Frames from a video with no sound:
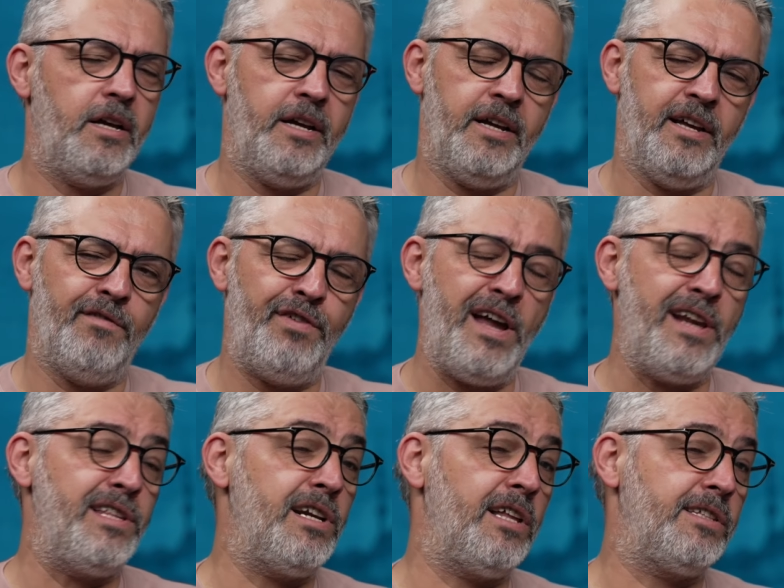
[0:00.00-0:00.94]
e,
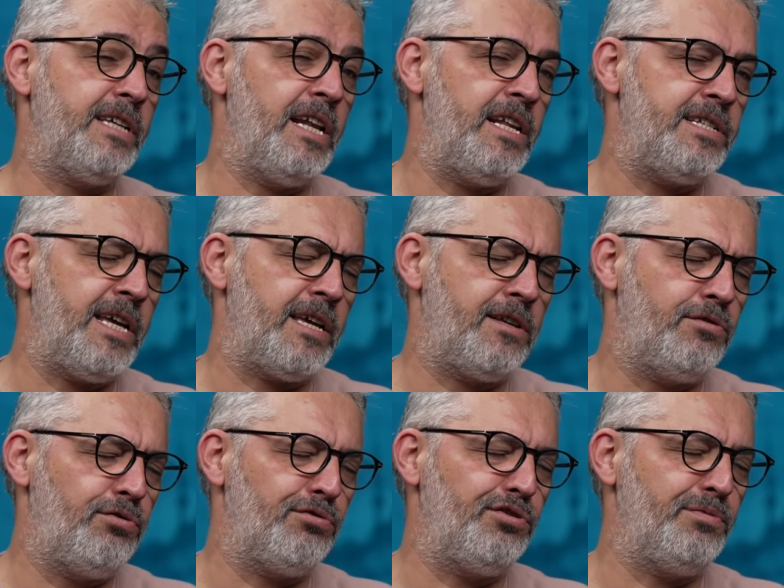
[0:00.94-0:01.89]
Ferdinand gelecek,
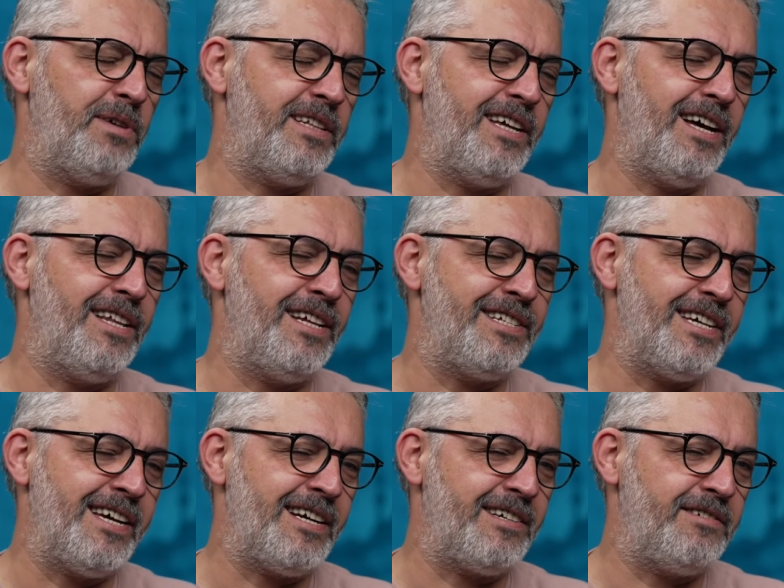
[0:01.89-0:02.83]
Kurtuba
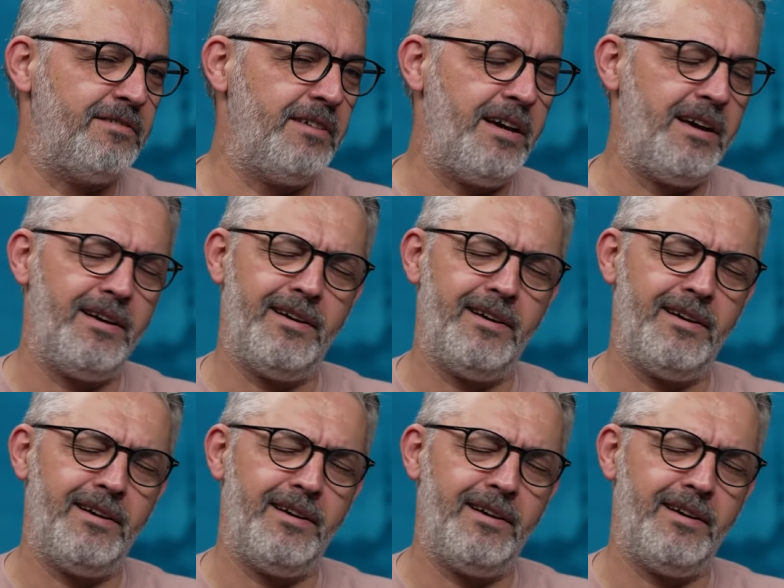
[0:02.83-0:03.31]
dağılacak, e,